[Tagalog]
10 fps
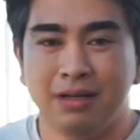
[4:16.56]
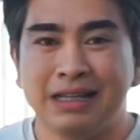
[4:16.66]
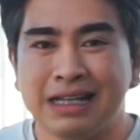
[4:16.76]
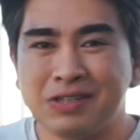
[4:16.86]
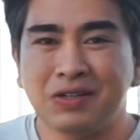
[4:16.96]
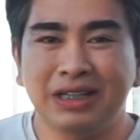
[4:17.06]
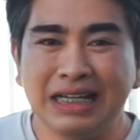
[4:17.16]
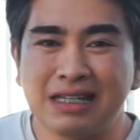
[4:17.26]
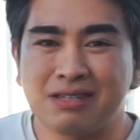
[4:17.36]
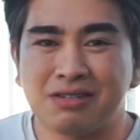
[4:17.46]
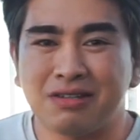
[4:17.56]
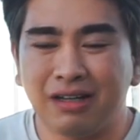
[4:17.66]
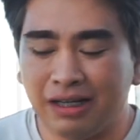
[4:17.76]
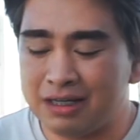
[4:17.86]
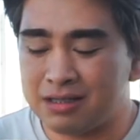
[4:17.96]
Next on our list
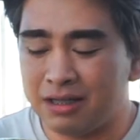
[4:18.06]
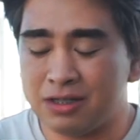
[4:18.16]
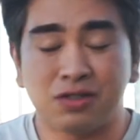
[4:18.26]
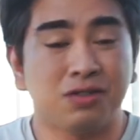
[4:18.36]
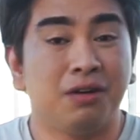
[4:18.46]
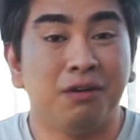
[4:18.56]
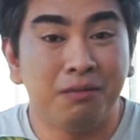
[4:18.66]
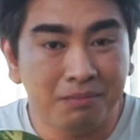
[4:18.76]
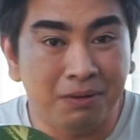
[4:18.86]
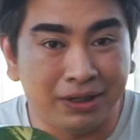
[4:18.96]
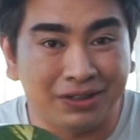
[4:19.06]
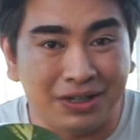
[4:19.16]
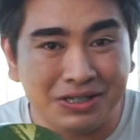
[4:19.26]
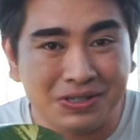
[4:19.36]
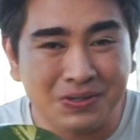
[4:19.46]
is this
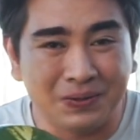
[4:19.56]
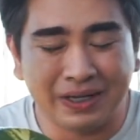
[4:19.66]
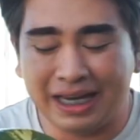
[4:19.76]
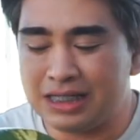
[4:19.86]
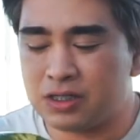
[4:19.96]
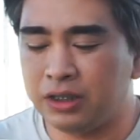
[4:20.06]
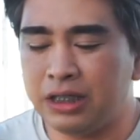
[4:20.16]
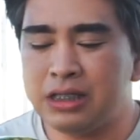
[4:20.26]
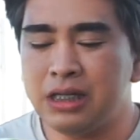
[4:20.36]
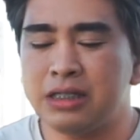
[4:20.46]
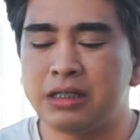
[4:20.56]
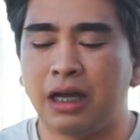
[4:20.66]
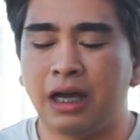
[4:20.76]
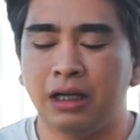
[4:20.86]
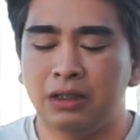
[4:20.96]
potas. Okay? So, this is
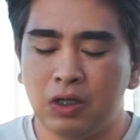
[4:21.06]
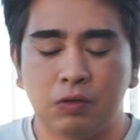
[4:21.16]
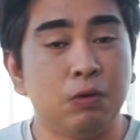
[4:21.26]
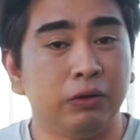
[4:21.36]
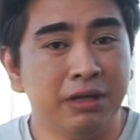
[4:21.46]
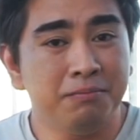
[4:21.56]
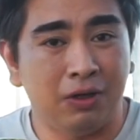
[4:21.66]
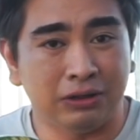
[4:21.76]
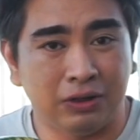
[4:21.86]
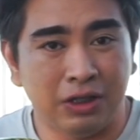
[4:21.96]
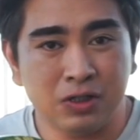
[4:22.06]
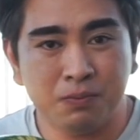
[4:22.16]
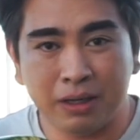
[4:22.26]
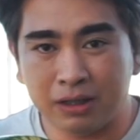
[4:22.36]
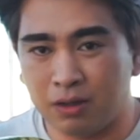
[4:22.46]
the golden potos,
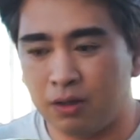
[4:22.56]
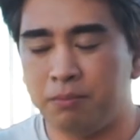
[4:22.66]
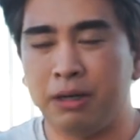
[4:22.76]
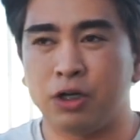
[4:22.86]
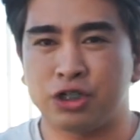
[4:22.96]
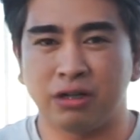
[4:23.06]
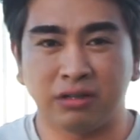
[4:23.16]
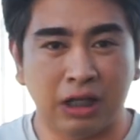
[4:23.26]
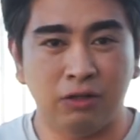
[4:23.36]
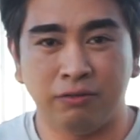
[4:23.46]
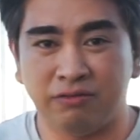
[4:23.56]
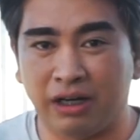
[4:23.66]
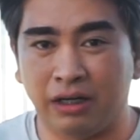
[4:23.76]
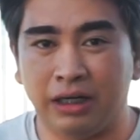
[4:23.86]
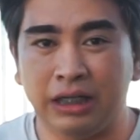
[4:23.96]
pero meron siyang tatlong
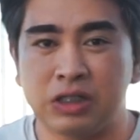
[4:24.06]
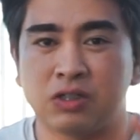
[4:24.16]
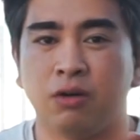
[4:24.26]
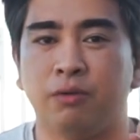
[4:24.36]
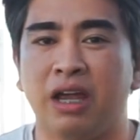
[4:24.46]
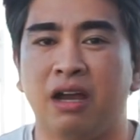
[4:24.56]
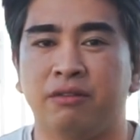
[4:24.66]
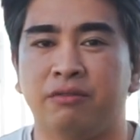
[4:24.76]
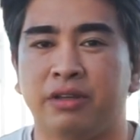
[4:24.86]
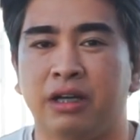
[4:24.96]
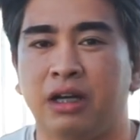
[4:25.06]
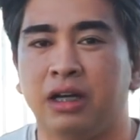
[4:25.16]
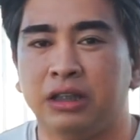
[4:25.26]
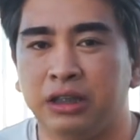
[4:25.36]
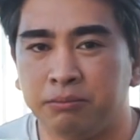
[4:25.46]
variant. So, we have
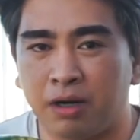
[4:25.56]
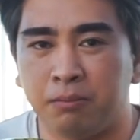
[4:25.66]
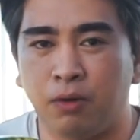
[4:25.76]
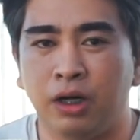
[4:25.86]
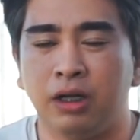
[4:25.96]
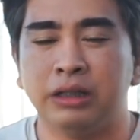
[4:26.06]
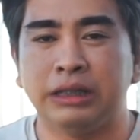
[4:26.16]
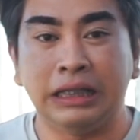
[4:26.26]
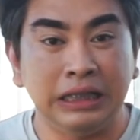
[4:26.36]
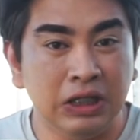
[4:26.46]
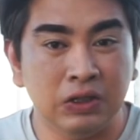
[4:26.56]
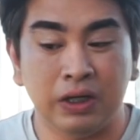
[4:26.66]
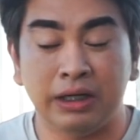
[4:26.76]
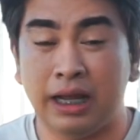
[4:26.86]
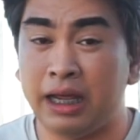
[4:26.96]
the marble, the
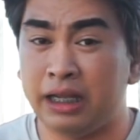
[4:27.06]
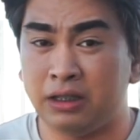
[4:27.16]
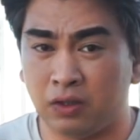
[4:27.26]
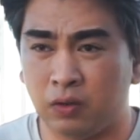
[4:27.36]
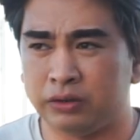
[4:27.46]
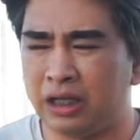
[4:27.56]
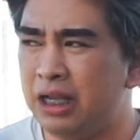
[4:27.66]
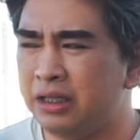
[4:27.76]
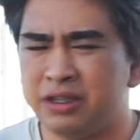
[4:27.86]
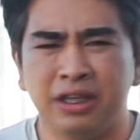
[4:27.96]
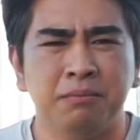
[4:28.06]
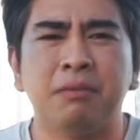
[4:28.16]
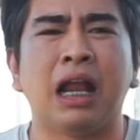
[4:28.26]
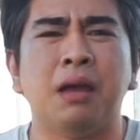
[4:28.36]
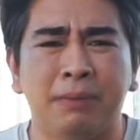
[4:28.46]
neon, and the golden. I think
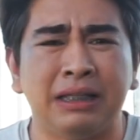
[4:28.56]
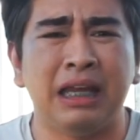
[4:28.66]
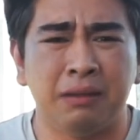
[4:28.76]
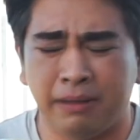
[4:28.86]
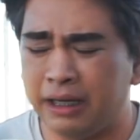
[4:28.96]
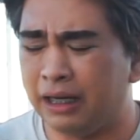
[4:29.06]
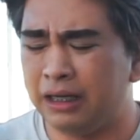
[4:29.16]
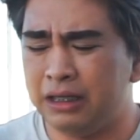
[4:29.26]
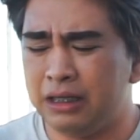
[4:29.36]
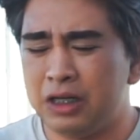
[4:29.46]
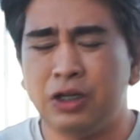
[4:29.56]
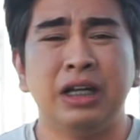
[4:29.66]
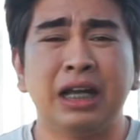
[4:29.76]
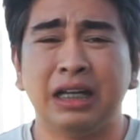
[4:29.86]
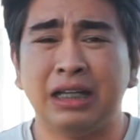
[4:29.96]
marami pa din iba eh. Yun
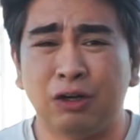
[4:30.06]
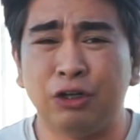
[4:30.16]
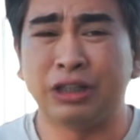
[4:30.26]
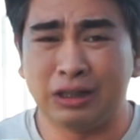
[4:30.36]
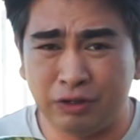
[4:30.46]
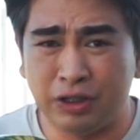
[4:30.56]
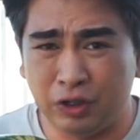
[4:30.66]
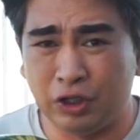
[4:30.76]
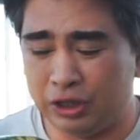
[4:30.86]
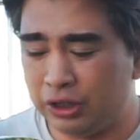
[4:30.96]
lang kilala ko yung tatlo na yun.